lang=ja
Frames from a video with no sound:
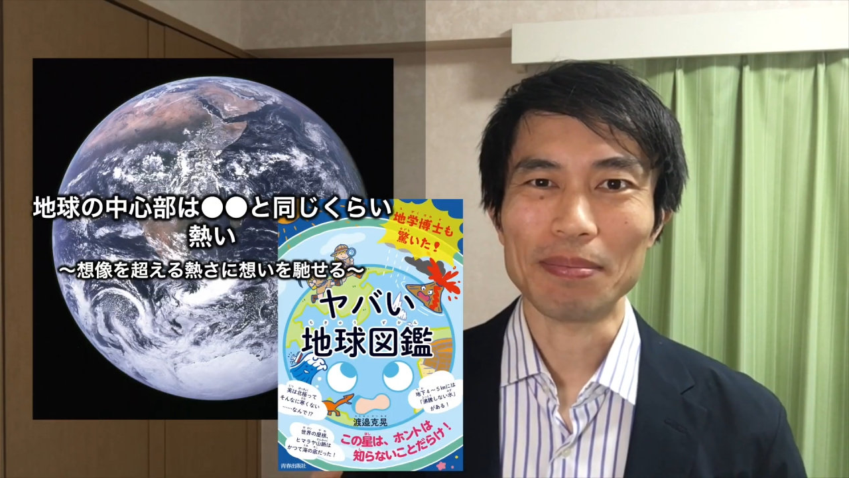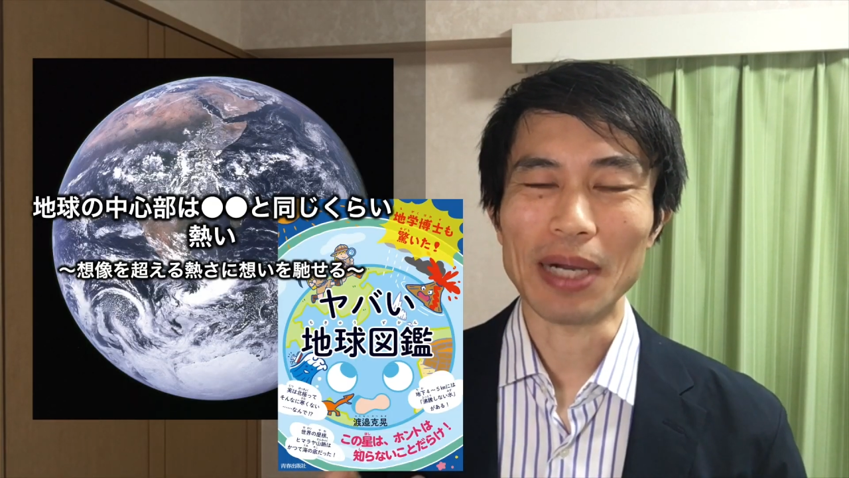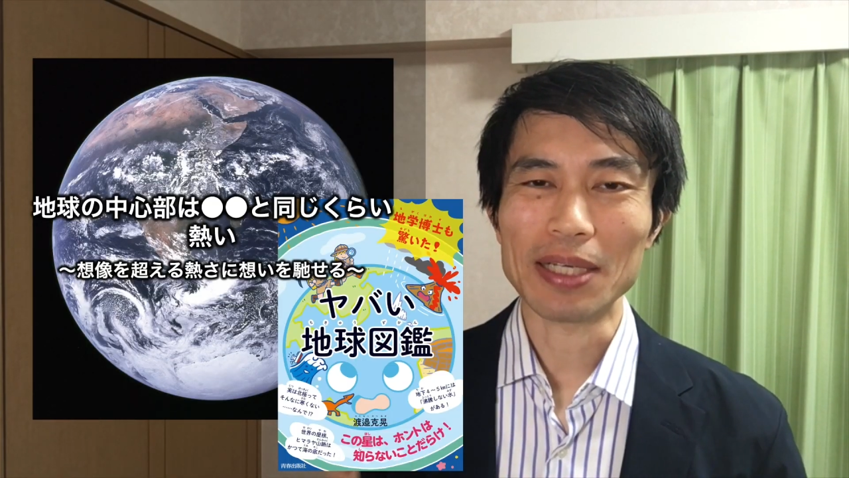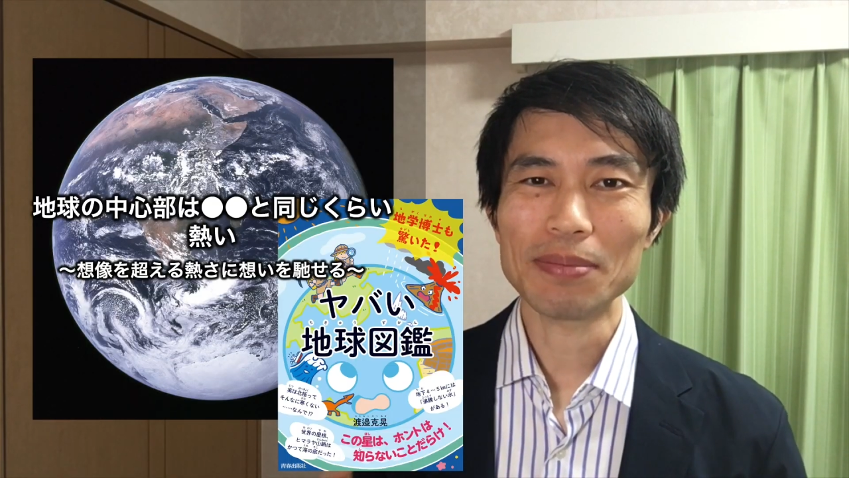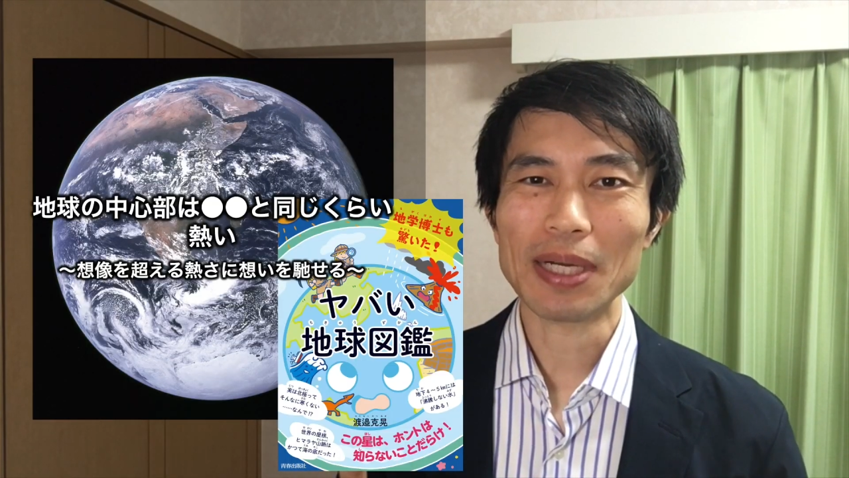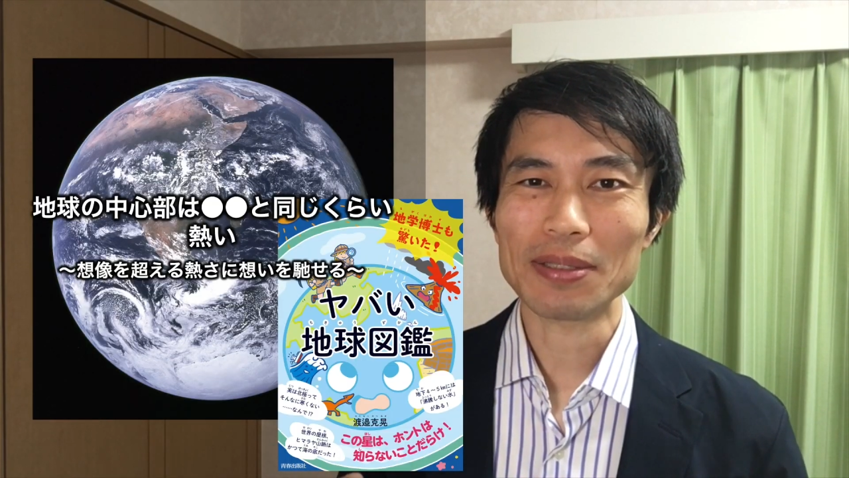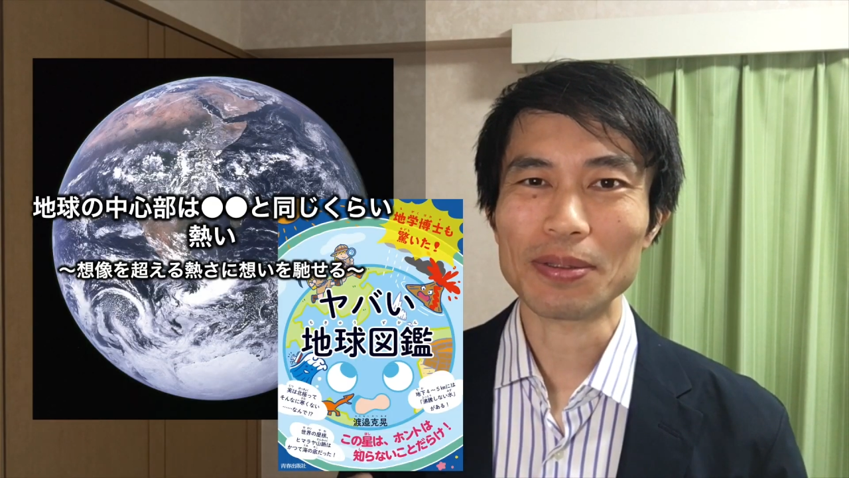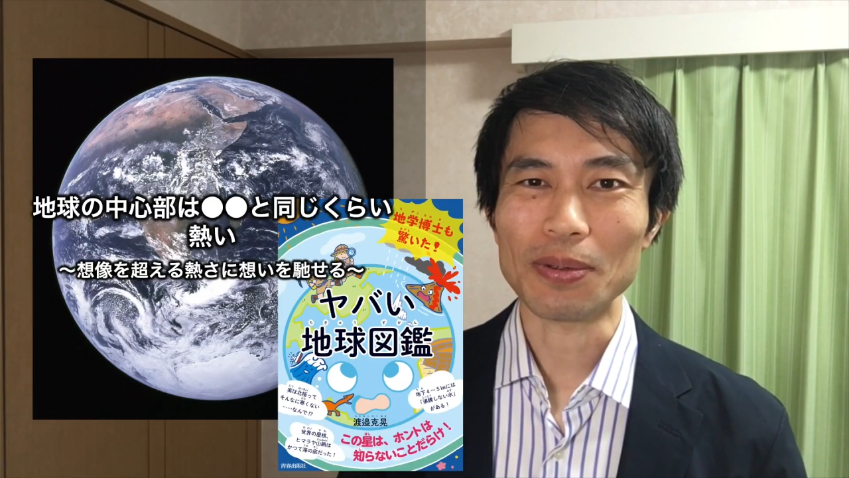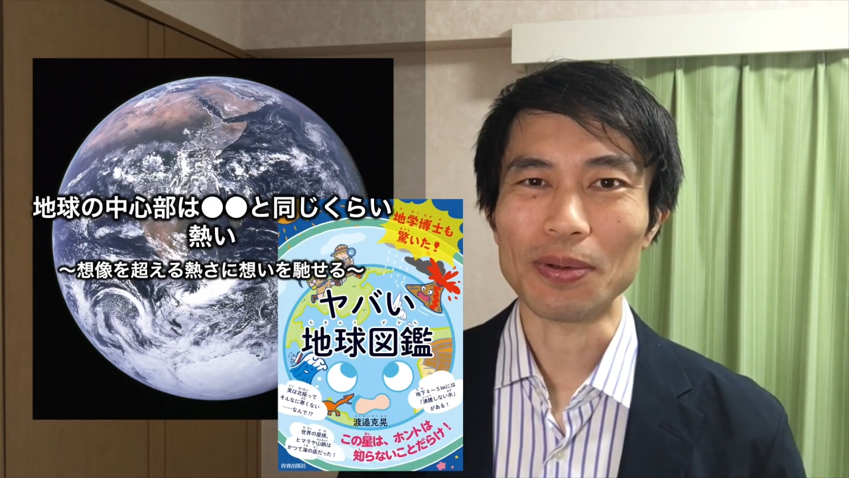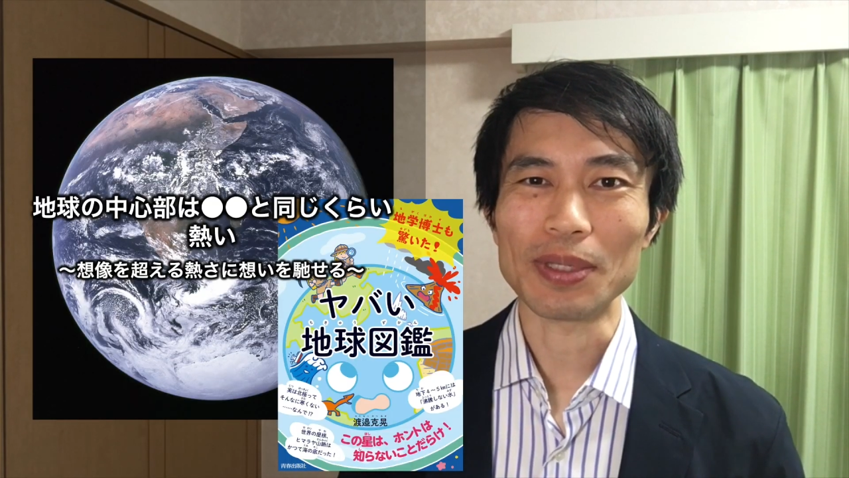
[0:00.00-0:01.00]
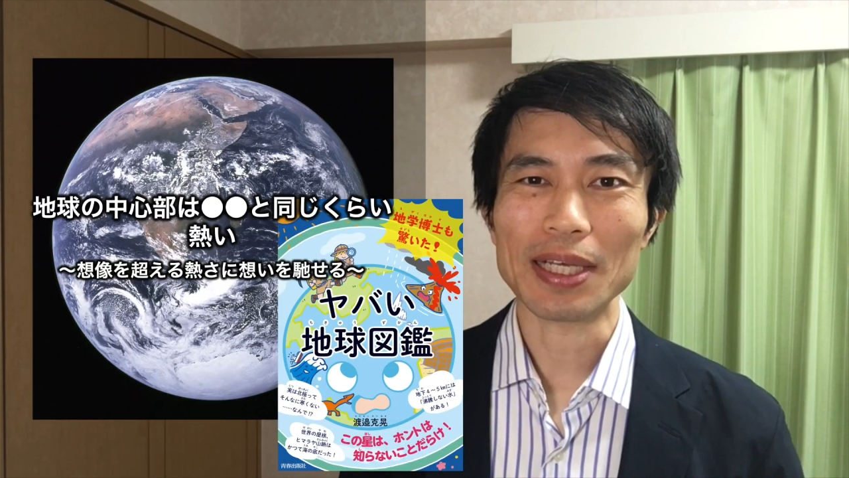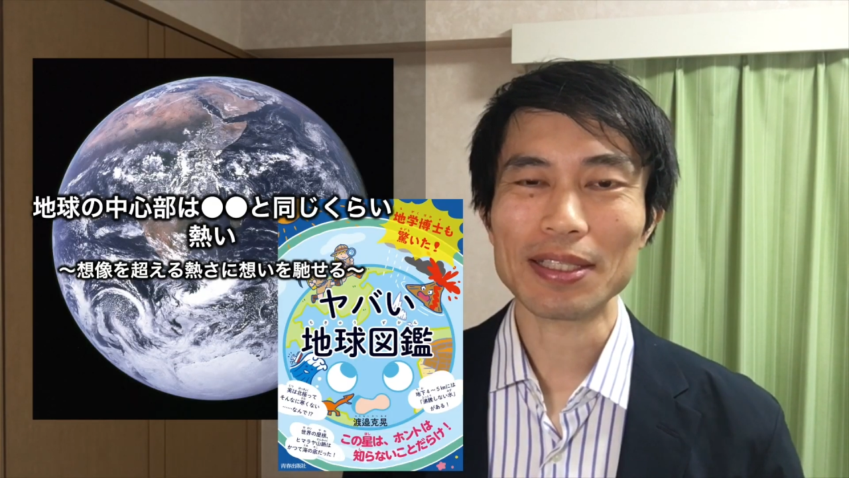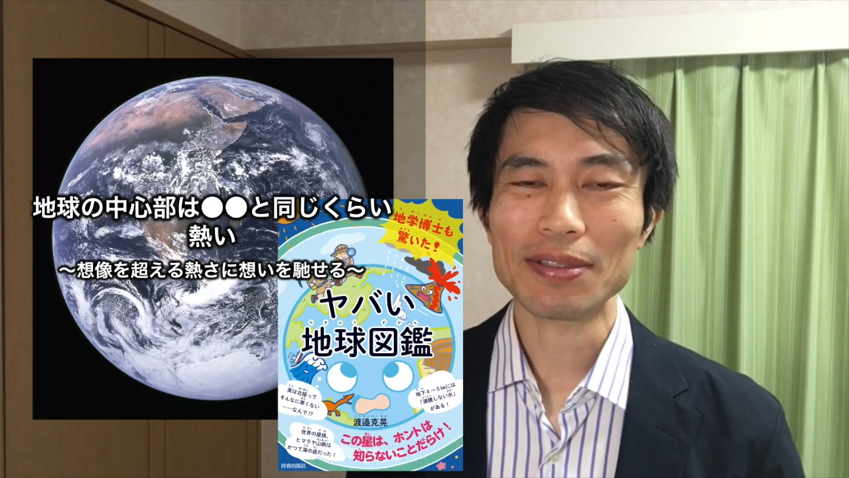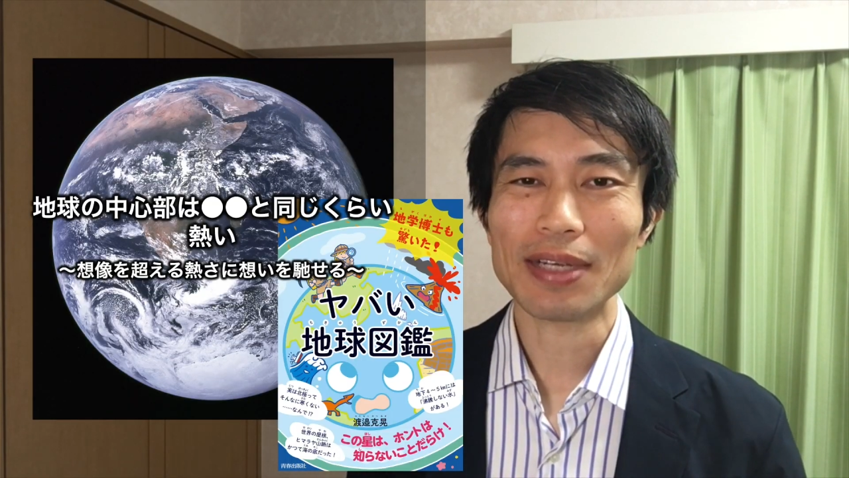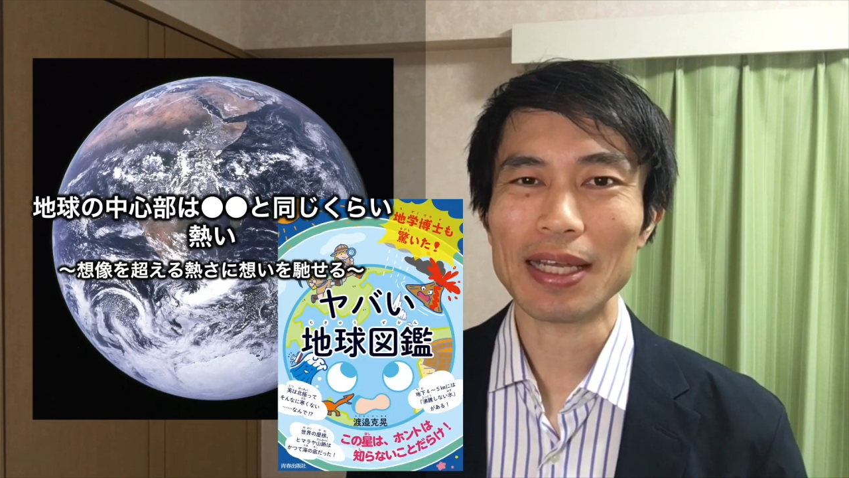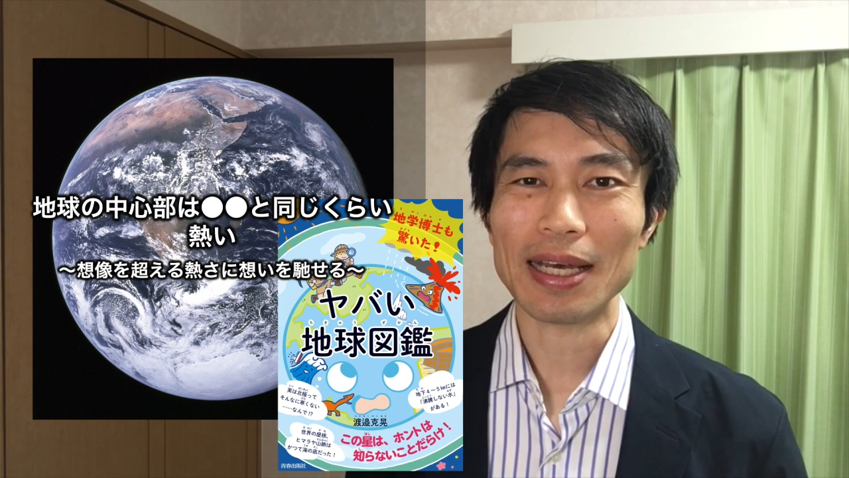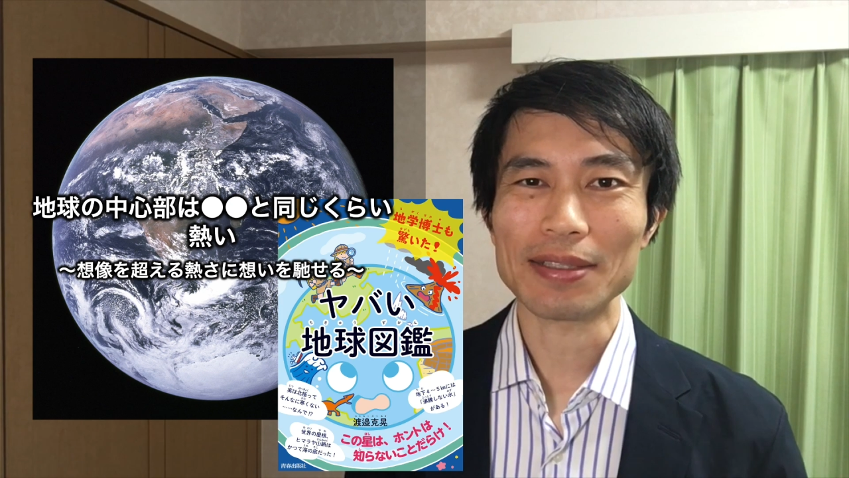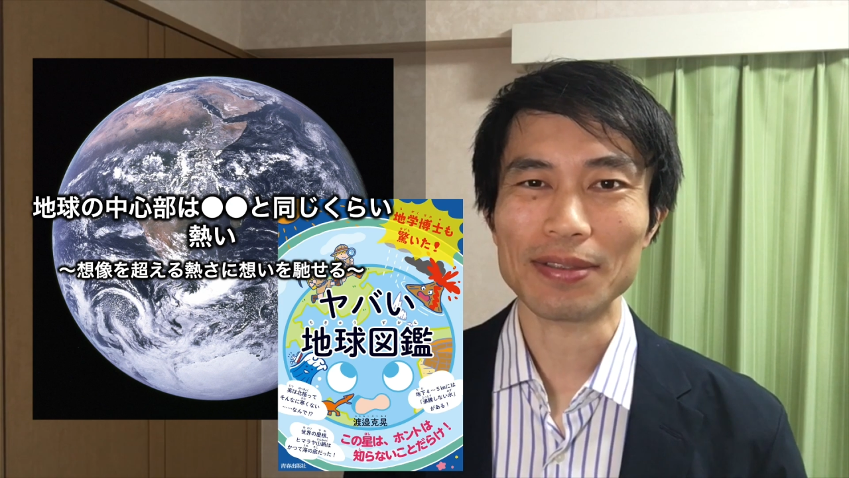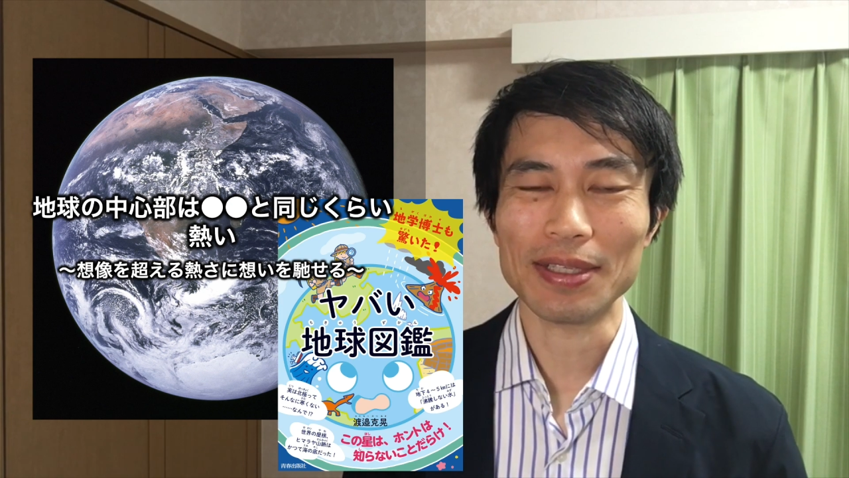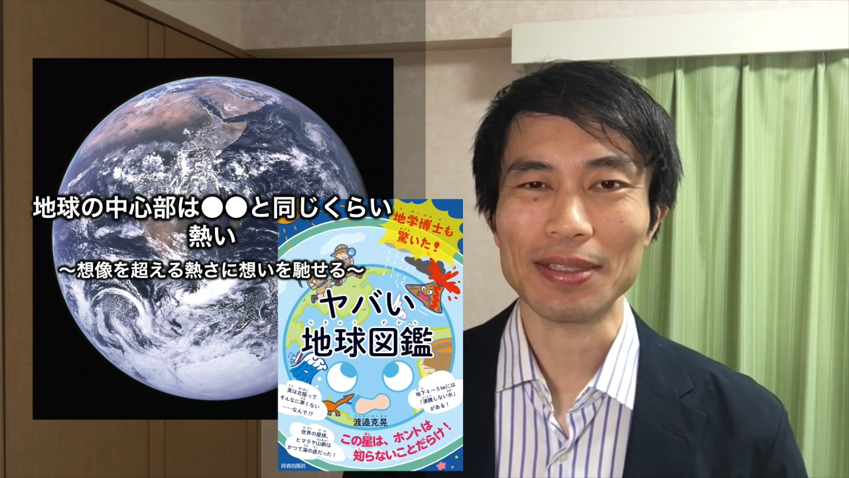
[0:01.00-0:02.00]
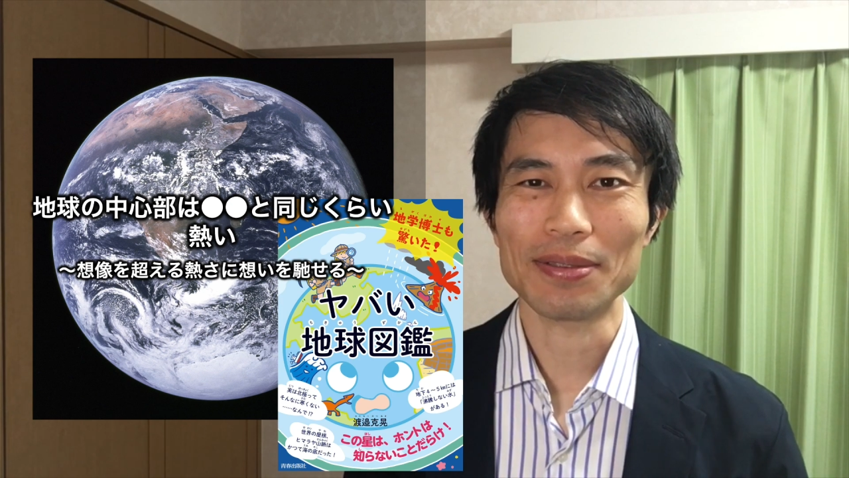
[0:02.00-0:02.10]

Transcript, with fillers: 〇〇と同じくらい暑い